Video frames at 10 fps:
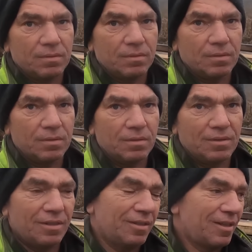No,
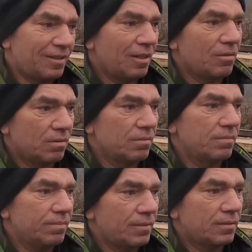I, i dlatego
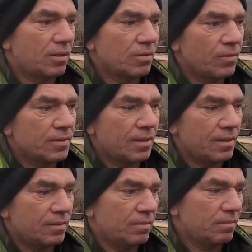te, te
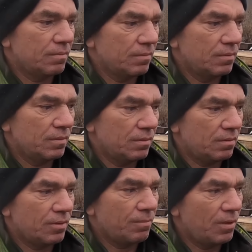rozwiązania są no,
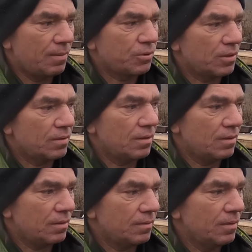o niebo lepsze.
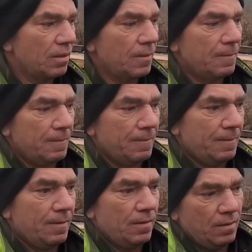No, ale
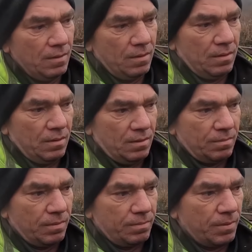to
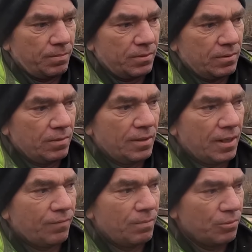ciekawe. Po prostu
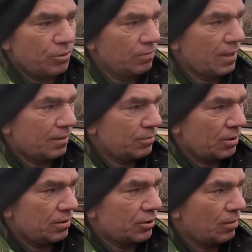rynek wymusił na tym,
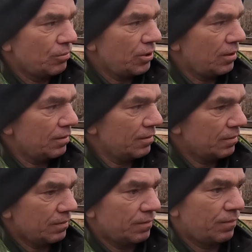że, że ludzie
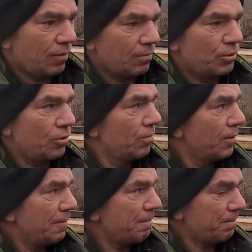wolą
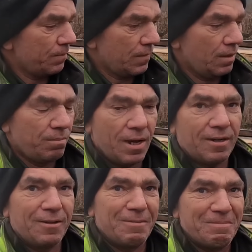śruby i
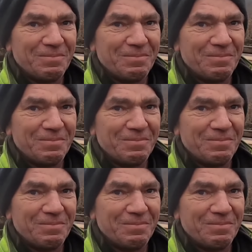blachy